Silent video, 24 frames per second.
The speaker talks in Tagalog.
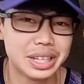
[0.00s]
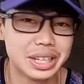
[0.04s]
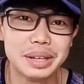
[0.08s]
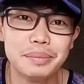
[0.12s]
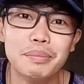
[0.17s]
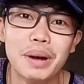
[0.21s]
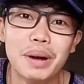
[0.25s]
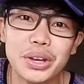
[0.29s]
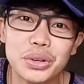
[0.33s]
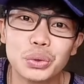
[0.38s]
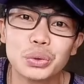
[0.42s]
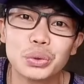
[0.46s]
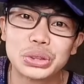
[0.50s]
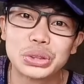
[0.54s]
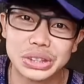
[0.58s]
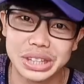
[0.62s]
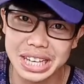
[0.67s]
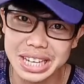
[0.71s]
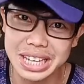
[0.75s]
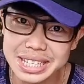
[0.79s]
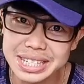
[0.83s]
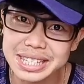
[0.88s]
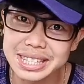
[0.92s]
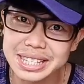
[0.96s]
Iba yung
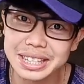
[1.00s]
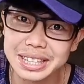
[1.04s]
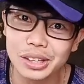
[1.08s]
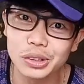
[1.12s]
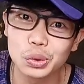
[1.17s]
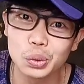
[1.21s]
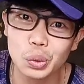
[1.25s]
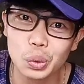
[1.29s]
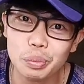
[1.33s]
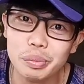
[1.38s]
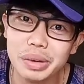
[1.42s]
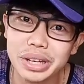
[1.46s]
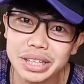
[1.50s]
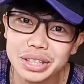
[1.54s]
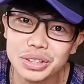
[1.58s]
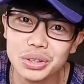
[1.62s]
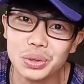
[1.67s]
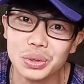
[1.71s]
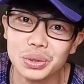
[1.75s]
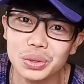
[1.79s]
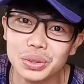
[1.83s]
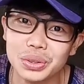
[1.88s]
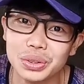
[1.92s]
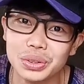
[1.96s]
taste ng tubig
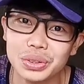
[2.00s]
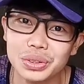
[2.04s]
nyo.